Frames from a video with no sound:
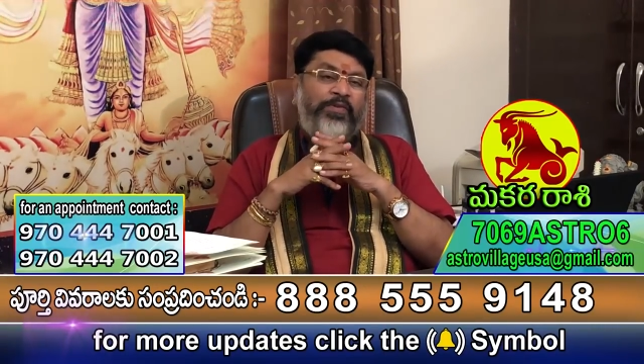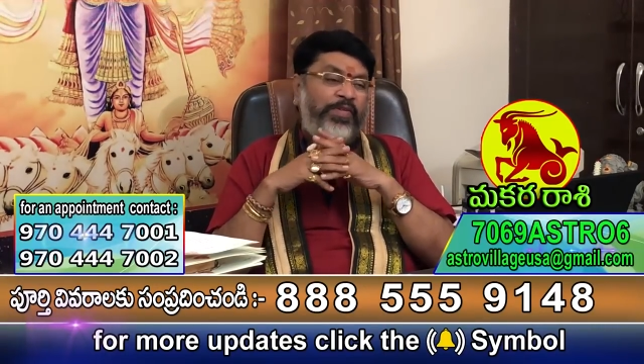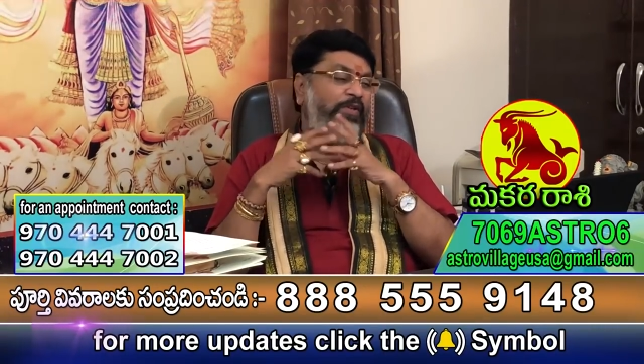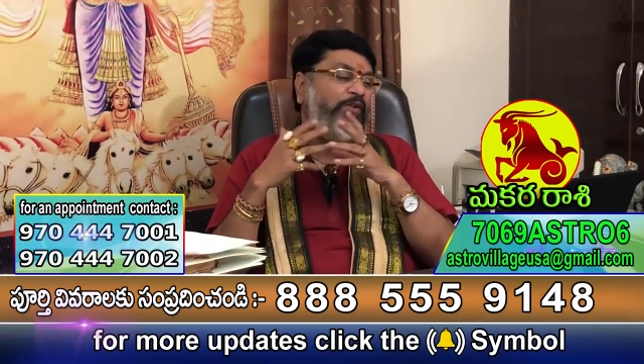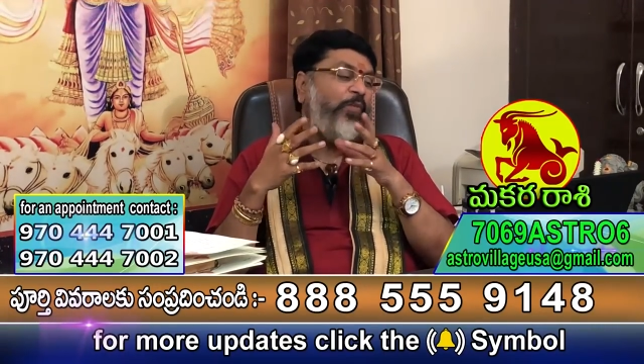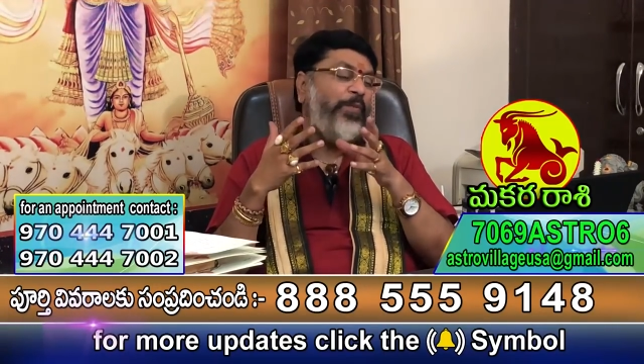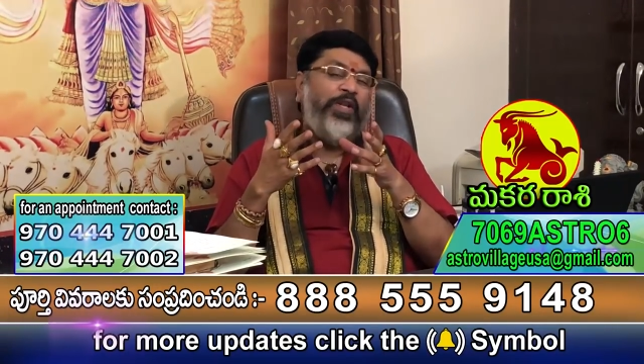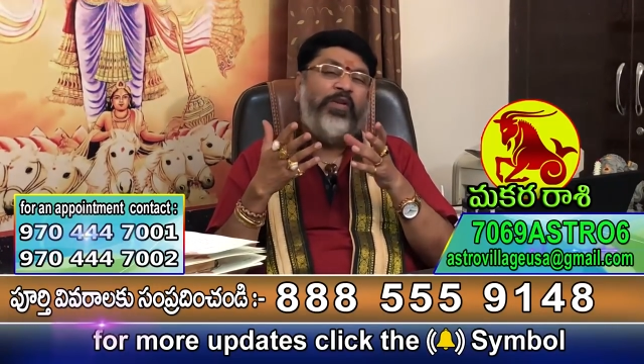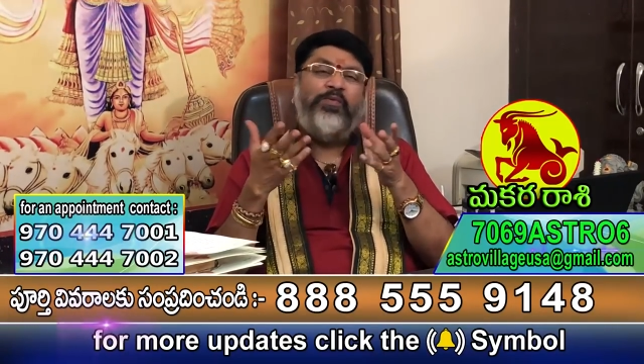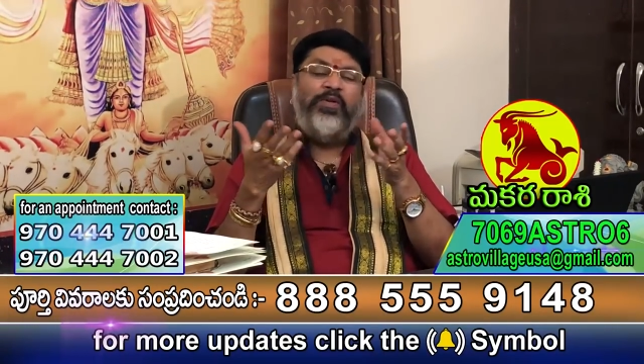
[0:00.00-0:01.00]
శని యొక్క
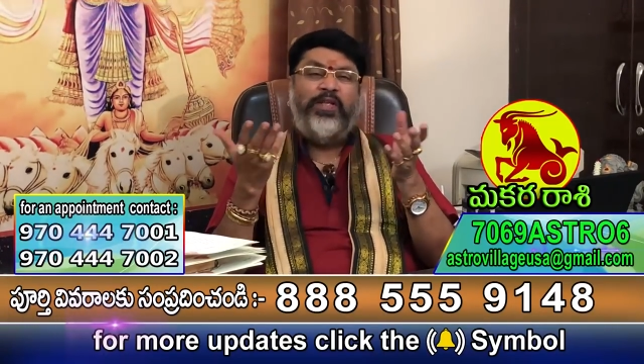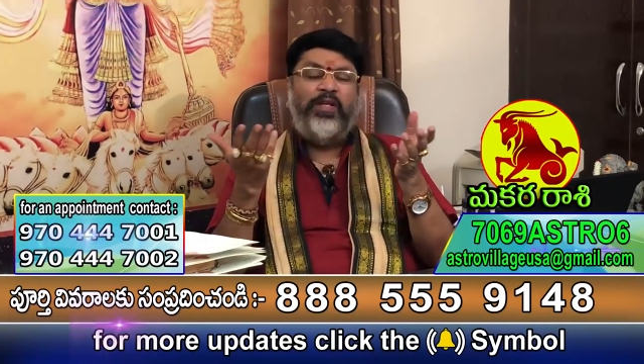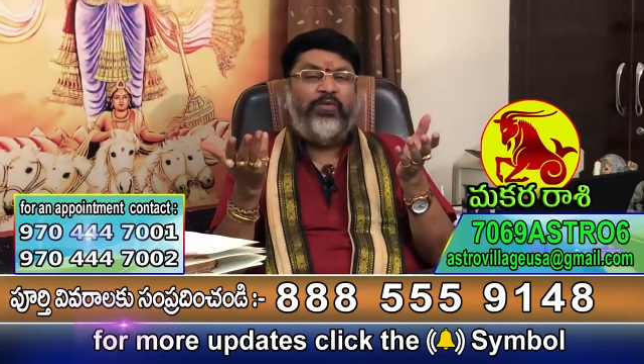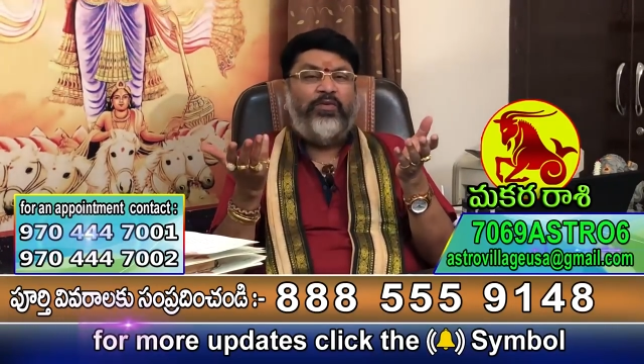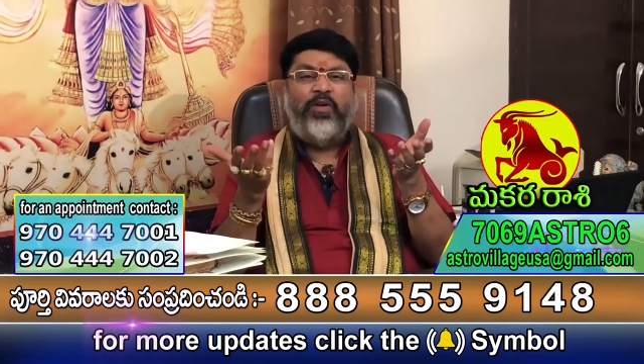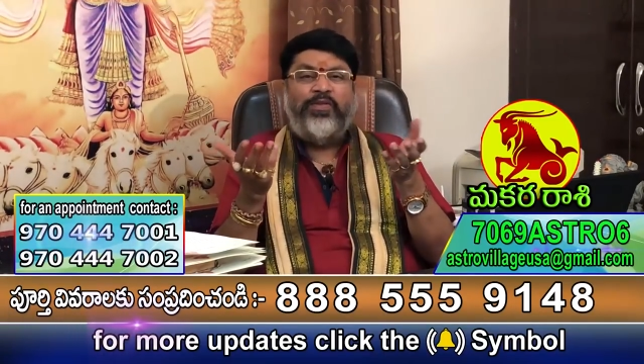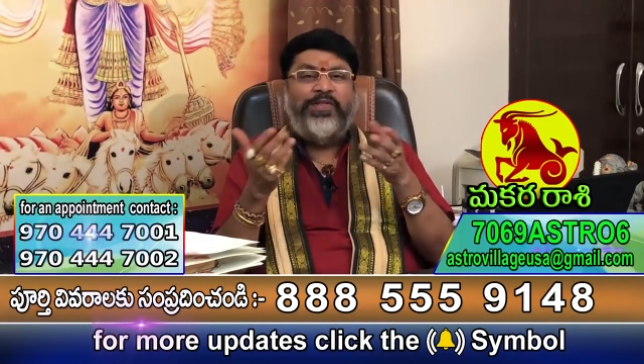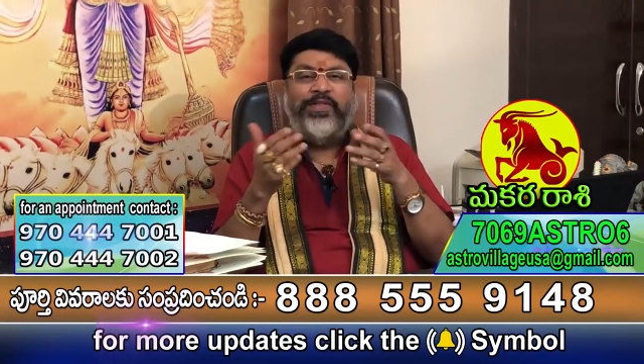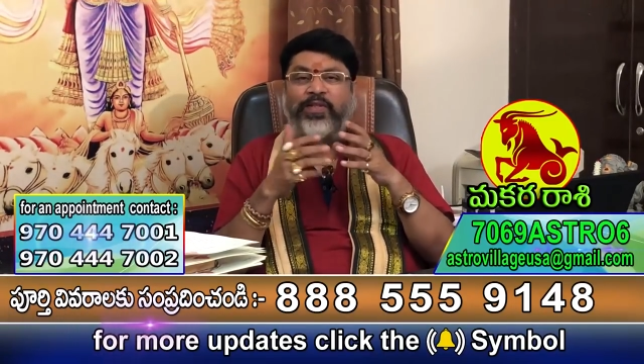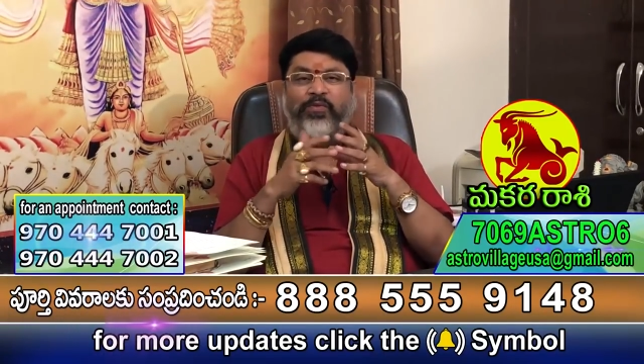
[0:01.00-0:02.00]
పీడనం అయితే కొంత
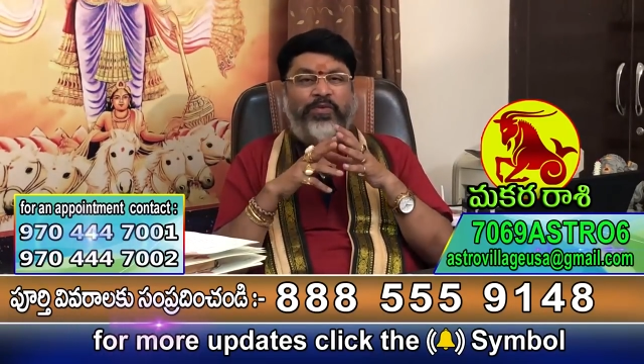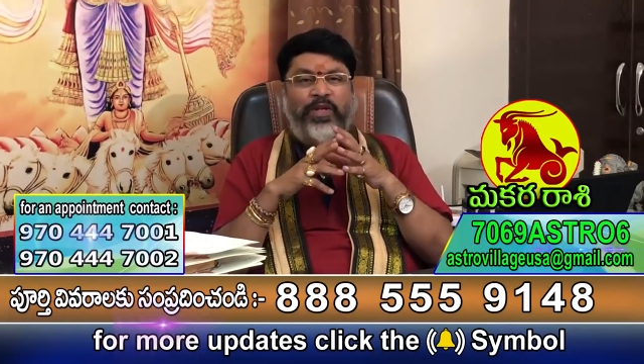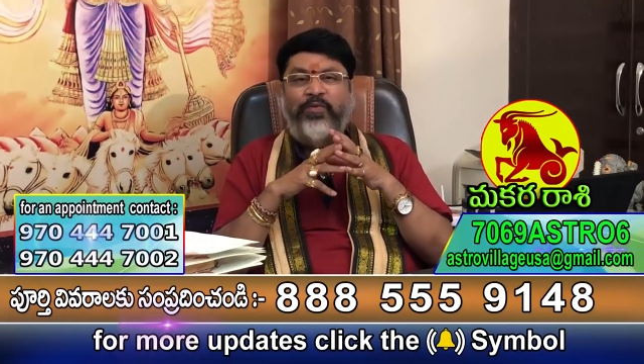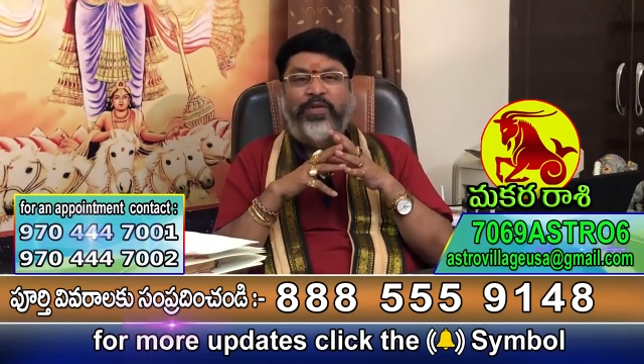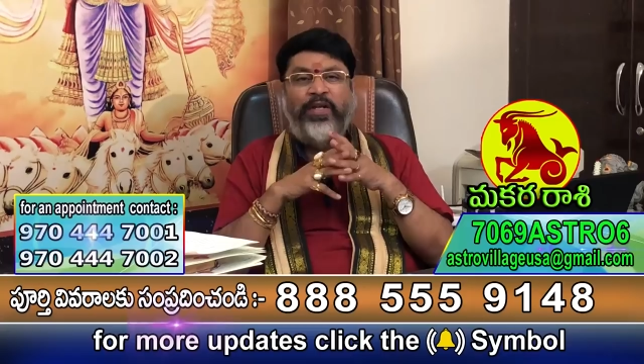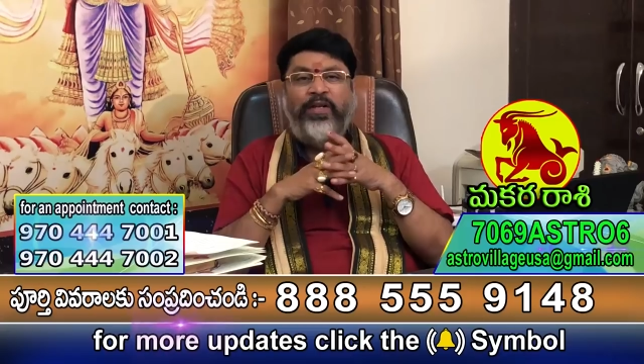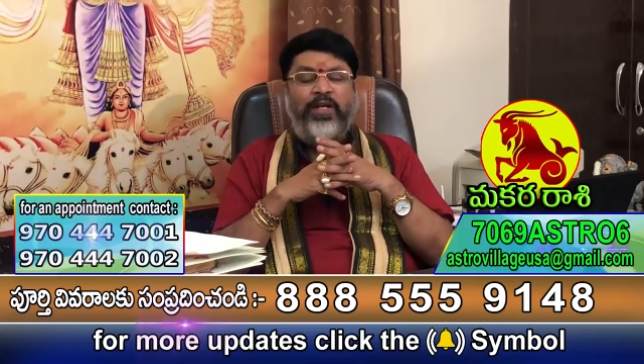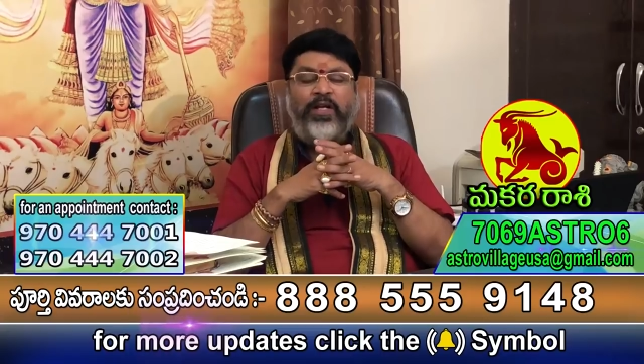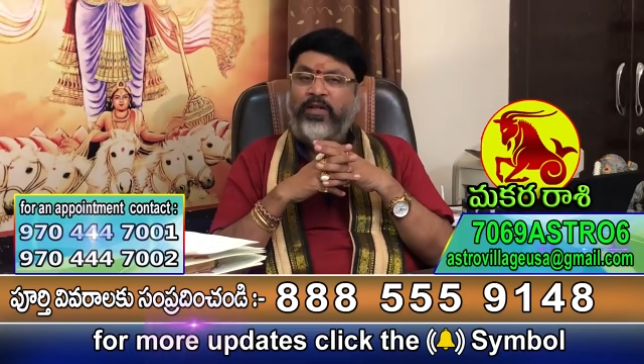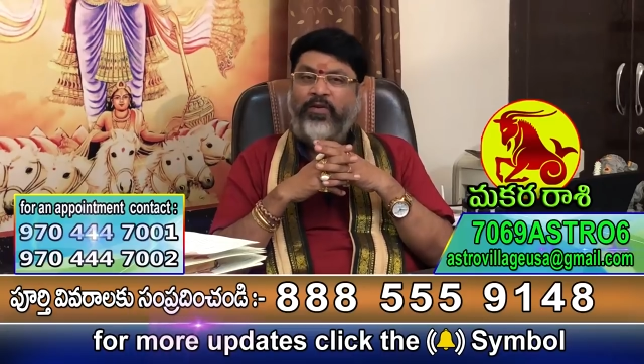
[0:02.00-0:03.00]
లాసెస్ అయితే ఉంటూనే ఉంటాయి
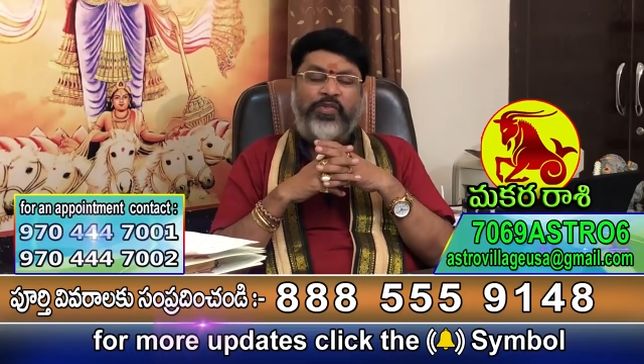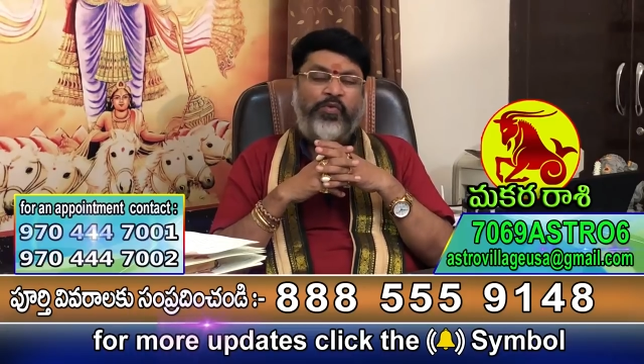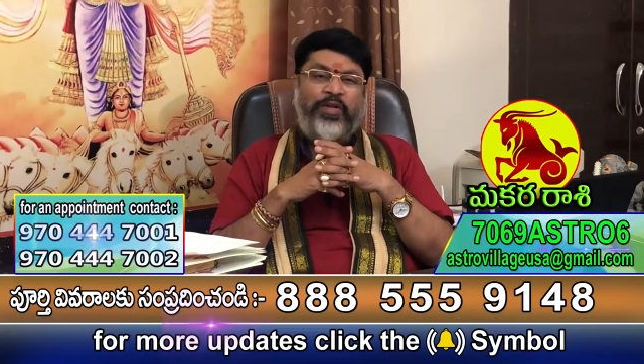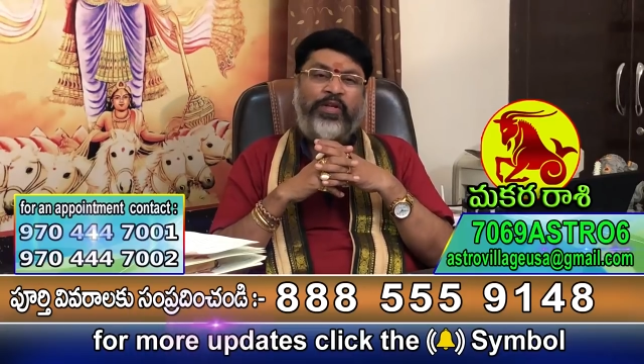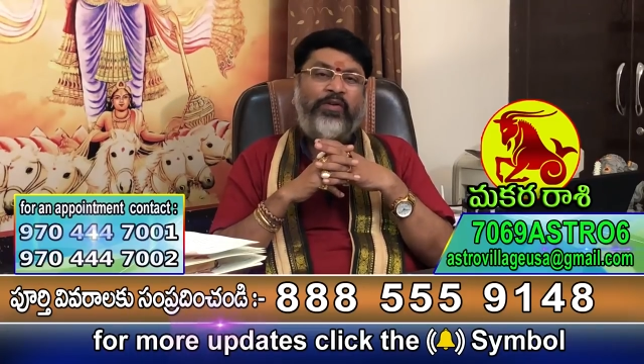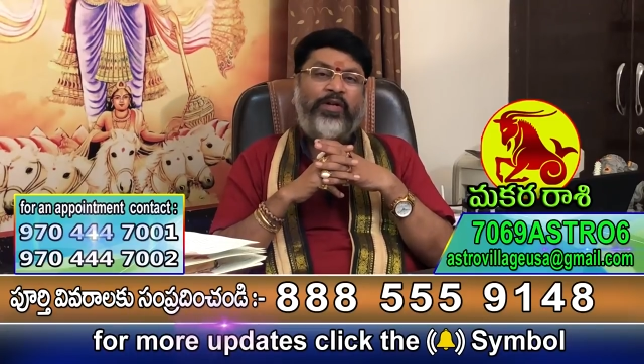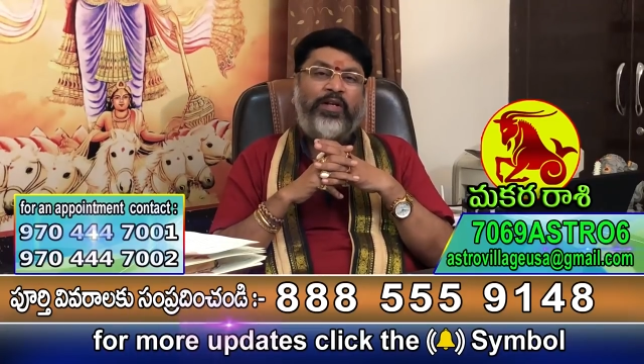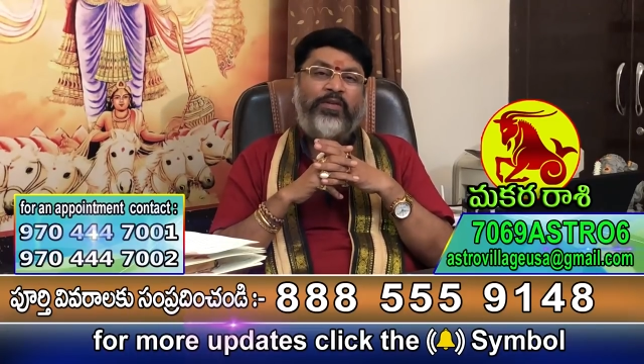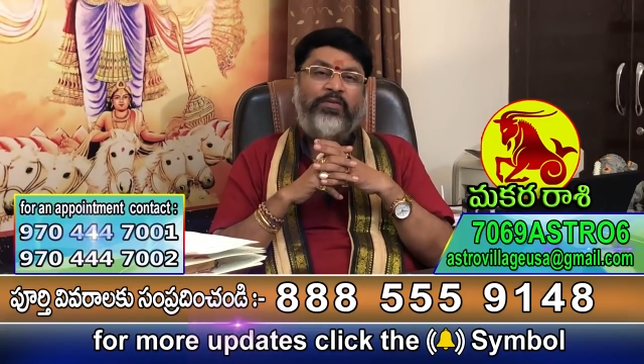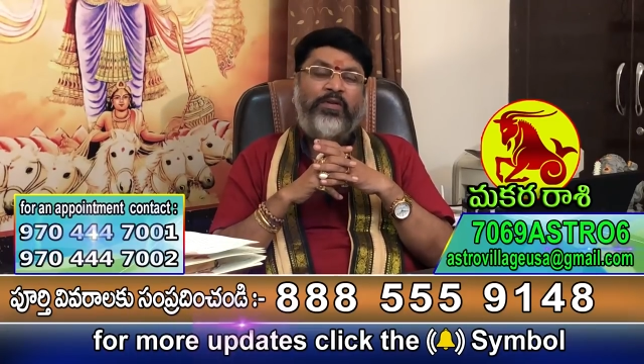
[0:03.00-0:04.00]
దాని గురించి వరి
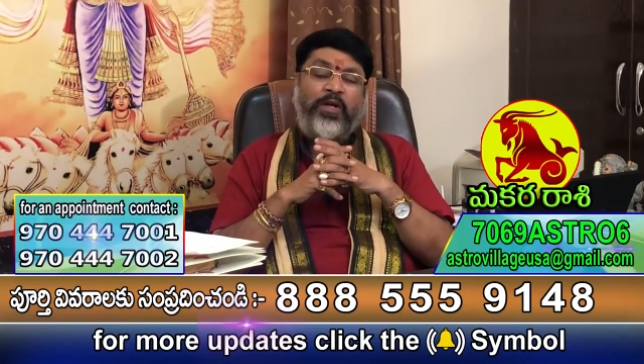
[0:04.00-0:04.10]
అవ్వక్కలేదు